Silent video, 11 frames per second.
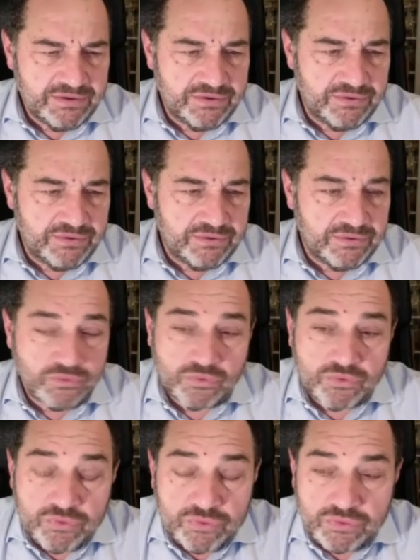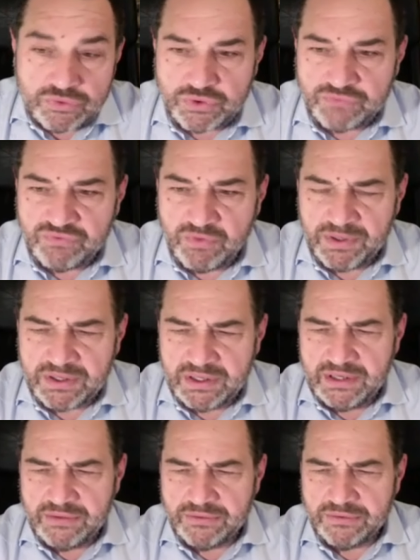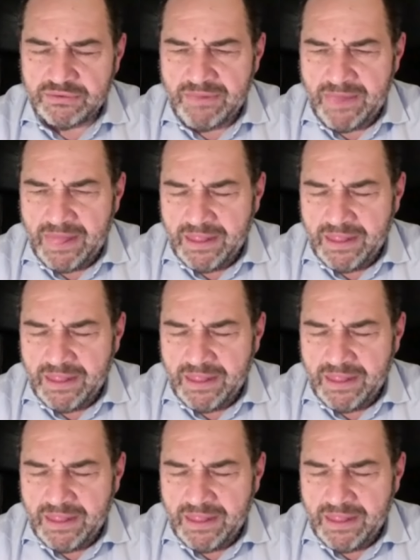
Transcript: Euh, donc euh, je ne vois pas quel est le,